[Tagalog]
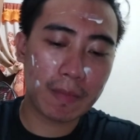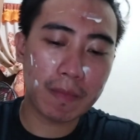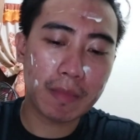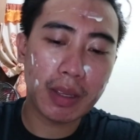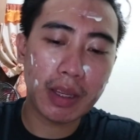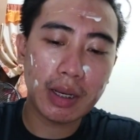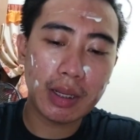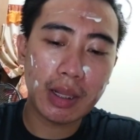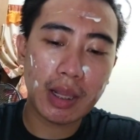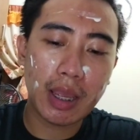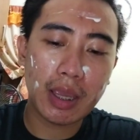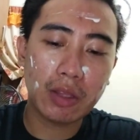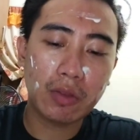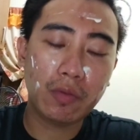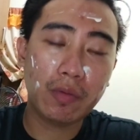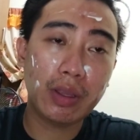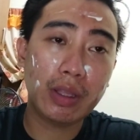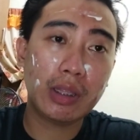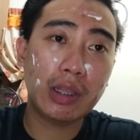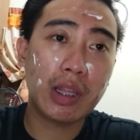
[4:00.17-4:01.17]
very
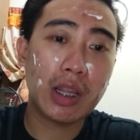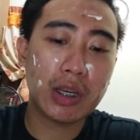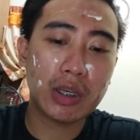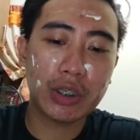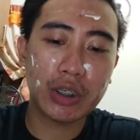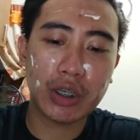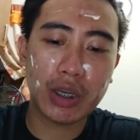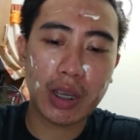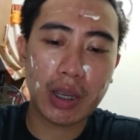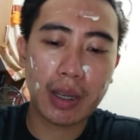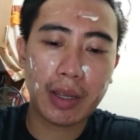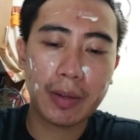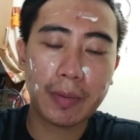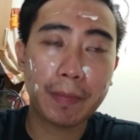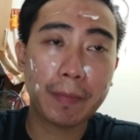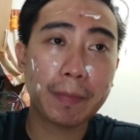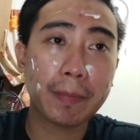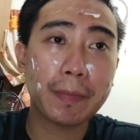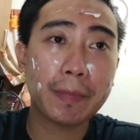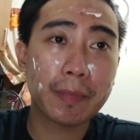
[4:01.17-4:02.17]
lightweight lang siya.
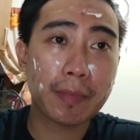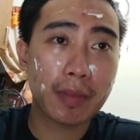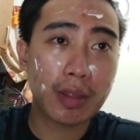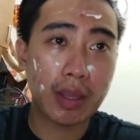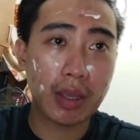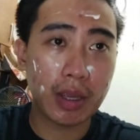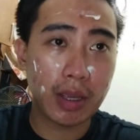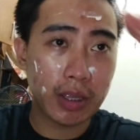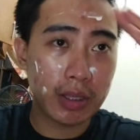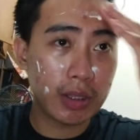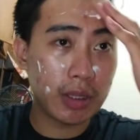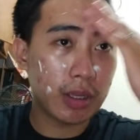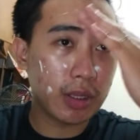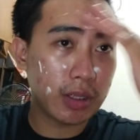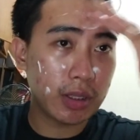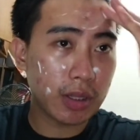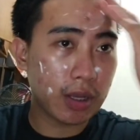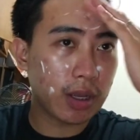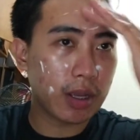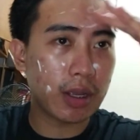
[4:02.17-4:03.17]

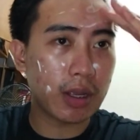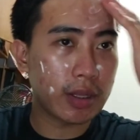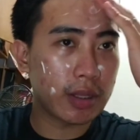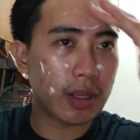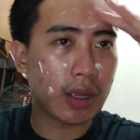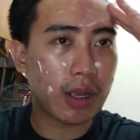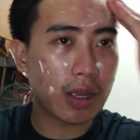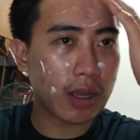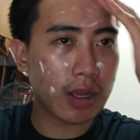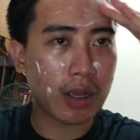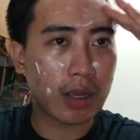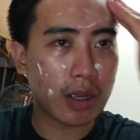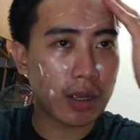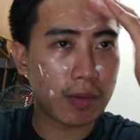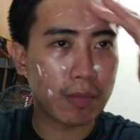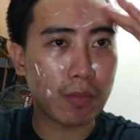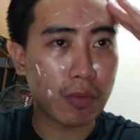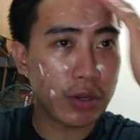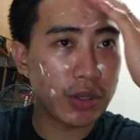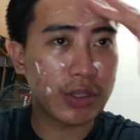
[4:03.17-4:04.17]
Then, uh,
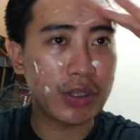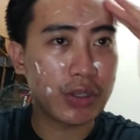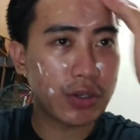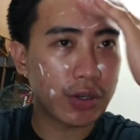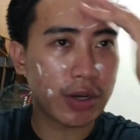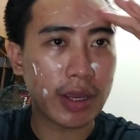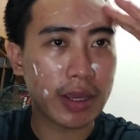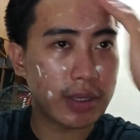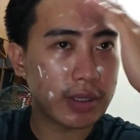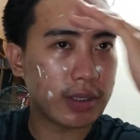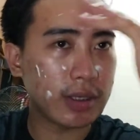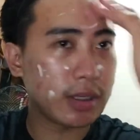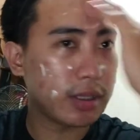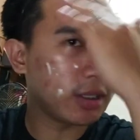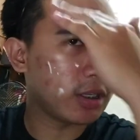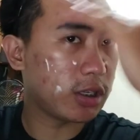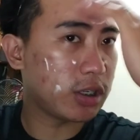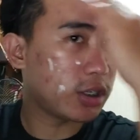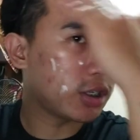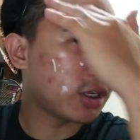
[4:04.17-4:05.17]

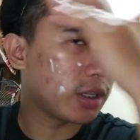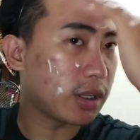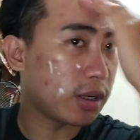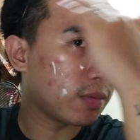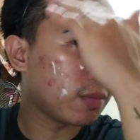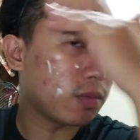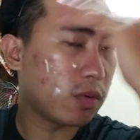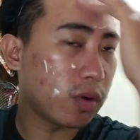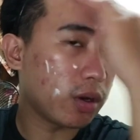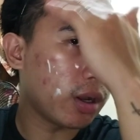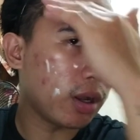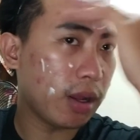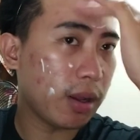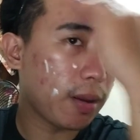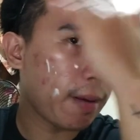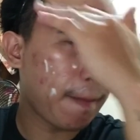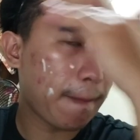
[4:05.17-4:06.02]
nakaka-moisturizing din siya ng mukha.